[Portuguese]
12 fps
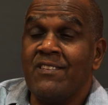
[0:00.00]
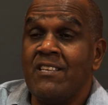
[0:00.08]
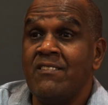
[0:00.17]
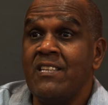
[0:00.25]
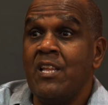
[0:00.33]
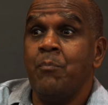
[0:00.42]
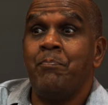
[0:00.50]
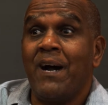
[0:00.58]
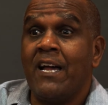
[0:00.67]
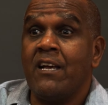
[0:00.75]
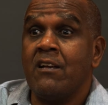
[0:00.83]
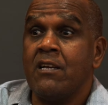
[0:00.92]
você se
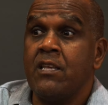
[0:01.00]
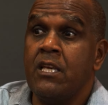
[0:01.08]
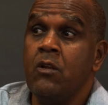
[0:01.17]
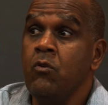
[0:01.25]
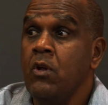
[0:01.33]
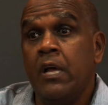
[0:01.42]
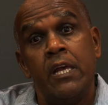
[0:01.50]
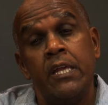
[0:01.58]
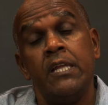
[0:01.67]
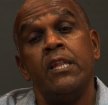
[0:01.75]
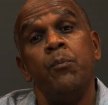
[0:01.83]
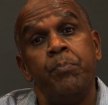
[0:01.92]
depara com aquilo
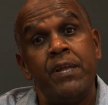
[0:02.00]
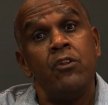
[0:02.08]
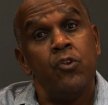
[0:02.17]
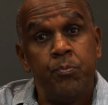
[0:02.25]
e depende